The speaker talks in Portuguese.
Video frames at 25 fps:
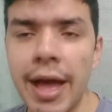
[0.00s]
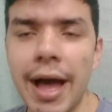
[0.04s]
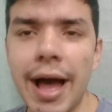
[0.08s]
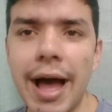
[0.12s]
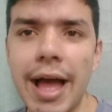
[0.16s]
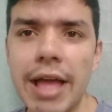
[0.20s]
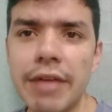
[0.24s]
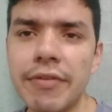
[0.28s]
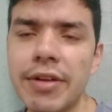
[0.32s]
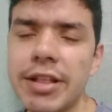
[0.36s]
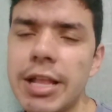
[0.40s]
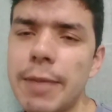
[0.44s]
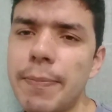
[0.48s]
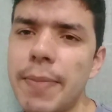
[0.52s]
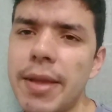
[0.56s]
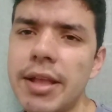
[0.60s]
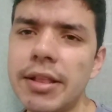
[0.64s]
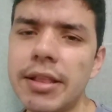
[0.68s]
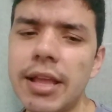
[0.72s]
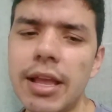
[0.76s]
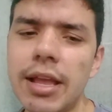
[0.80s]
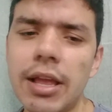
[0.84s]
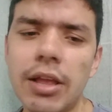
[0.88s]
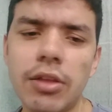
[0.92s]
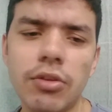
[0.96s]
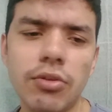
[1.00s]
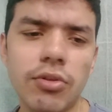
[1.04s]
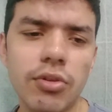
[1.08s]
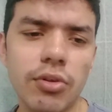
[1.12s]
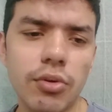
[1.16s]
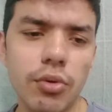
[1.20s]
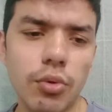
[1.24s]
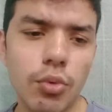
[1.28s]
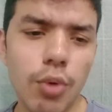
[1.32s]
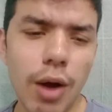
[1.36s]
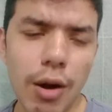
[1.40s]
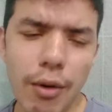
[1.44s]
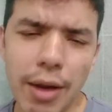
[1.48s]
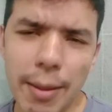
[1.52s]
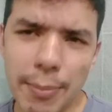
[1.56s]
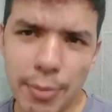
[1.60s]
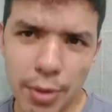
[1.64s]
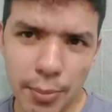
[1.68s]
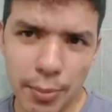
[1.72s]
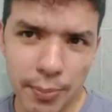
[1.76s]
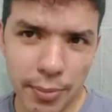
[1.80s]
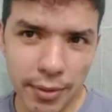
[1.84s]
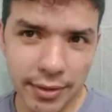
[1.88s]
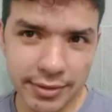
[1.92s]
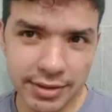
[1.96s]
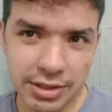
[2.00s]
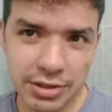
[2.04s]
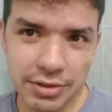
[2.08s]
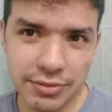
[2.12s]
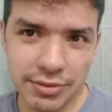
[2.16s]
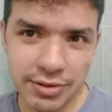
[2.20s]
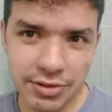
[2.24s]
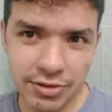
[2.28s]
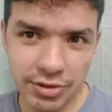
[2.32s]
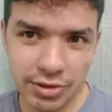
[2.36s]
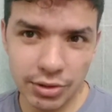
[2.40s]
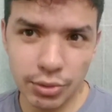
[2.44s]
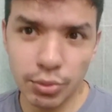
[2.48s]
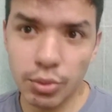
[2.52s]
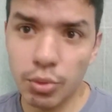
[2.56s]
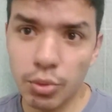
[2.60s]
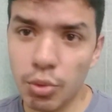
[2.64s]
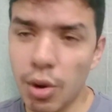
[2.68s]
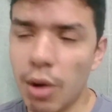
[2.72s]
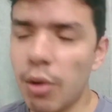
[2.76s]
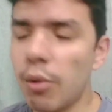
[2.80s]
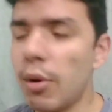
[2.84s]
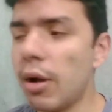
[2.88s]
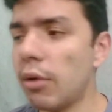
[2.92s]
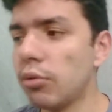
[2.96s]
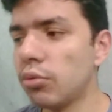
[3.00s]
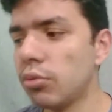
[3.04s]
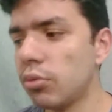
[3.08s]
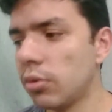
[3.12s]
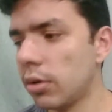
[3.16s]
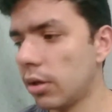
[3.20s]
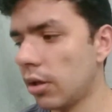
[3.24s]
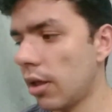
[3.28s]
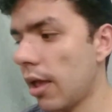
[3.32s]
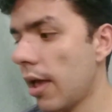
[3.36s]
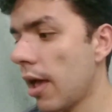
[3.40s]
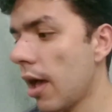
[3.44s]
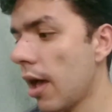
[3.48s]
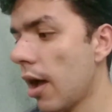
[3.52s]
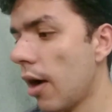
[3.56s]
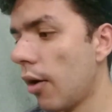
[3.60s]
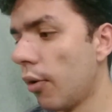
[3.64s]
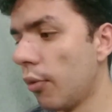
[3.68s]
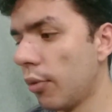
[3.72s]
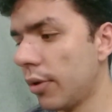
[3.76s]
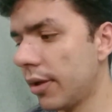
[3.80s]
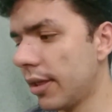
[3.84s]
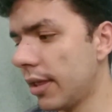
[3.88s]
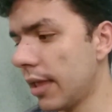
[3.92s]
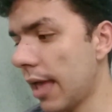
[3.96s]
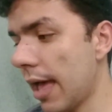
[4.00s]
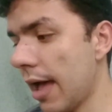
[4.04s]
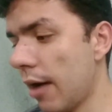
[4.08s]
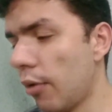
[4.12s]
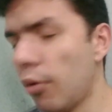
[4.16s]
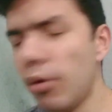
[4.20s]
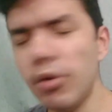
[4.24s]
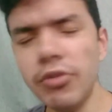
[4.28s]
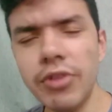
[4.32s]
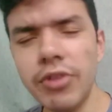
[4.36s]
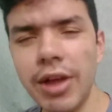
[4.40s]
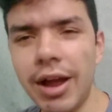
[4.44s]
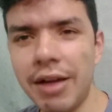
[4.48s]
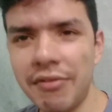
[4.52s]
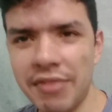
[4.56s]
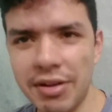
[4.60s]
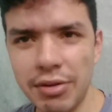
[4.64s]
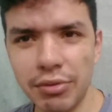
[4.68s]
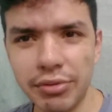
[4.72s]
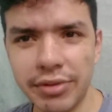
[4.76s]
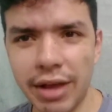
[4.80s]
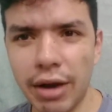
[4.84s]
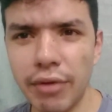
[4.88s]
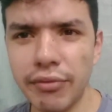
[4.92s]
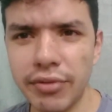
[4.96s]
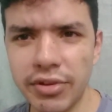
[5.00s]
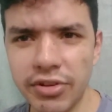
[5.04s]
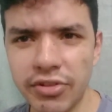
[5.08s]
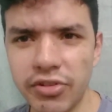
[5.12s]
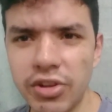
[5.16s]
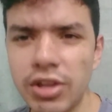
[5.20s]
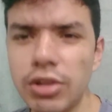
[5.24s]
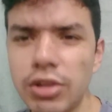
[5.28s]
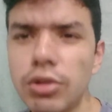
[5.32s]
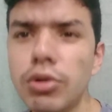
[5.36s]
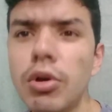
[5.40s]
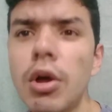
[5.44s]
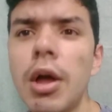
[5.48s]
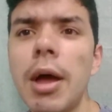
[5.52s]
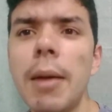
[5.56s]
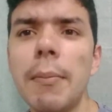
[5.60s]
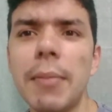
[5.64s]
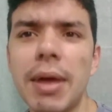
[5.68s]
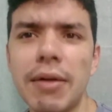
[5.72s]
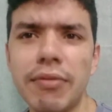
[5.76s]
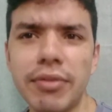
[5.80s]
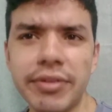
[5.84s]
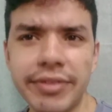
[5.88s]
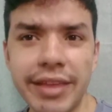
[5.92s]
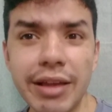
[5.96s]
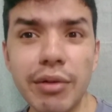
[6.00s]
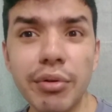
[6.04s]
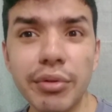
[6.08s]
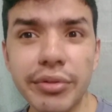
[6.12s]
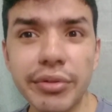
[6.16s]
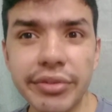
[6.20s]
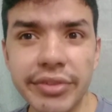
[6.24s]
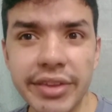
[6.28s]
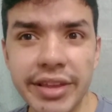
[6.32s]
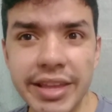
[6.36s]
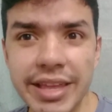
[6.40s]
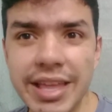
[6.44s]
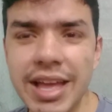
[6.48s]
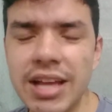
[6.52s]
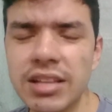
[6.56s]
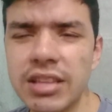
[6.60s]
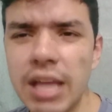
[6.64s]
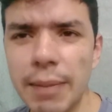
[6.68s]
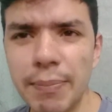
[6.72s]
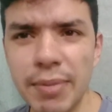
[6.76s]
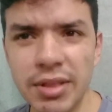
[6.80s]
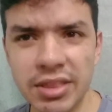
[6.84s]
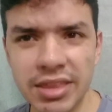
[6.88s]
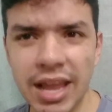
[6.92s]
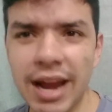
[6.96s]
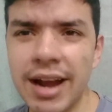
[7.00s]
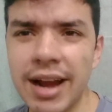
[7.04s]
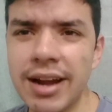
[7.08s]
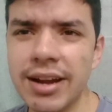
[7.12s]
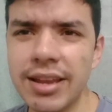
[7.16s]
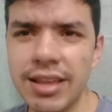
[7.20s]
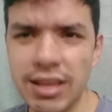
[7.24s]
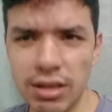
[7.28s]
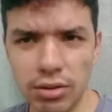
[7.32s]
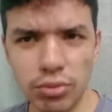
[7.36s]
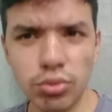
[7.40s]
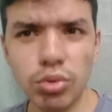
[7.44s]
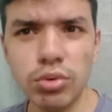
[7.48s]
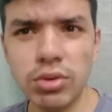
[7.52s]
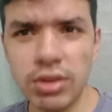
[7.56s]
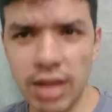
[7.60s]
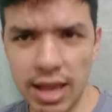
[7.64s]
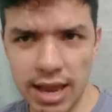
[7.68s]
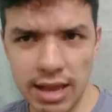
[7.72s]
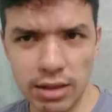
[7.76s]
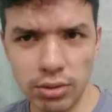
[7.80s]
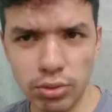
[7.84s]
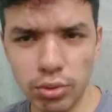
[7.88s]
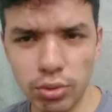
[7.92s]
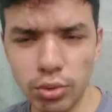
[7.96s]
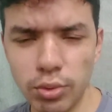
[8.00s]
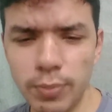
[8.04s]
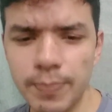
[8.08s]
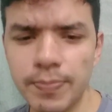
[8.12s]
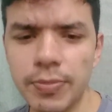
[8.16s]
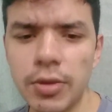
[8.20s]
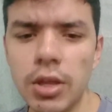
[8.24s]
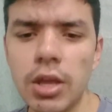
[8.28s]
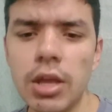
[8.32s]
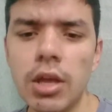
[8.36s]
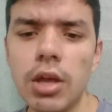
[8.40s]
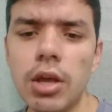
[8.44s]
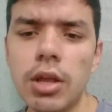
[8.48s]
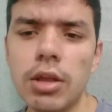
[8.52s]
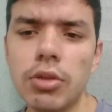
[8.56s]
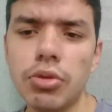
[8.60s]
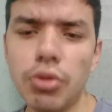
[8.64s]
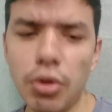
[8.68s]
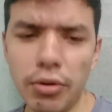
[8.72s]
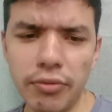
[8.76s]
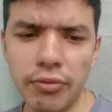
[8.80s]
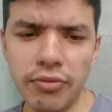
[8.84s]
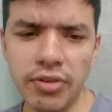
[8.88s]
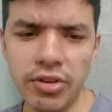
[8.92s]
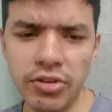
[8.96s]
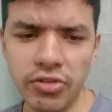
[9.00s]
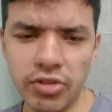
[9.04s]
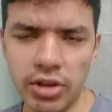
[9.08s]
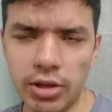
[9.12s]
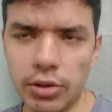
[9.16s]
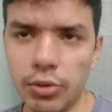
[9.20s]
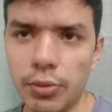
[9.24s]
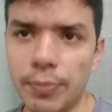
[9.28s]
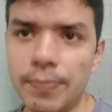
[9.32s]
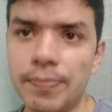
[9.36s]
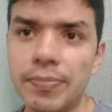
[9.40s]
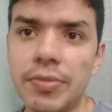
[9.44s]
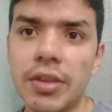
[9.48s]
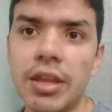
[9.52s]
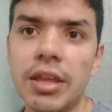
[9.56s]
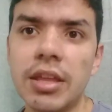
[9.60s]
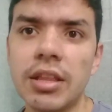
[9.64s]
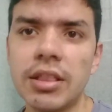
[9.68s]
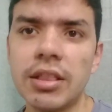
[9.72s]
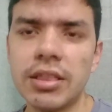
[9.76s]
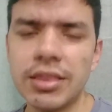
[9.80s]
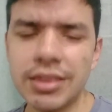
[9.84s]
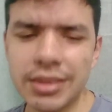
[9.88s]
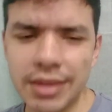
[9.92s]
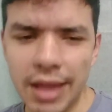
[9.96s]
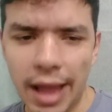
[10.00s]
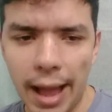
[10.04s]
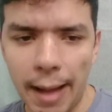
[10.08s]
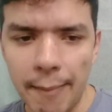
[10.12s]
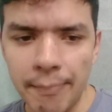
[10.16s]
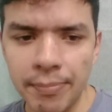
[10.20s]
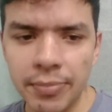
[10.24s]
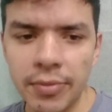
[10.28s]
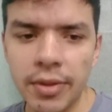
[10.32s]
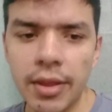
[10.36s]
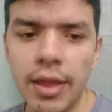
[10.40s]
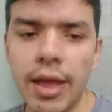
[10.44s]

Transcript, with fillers: Aí vai depender de qual é a proposta de vestido, qual é o, o que é onde ela vai usar o vestido, para você conseguir adaptar isso dentro do vestido. Tá.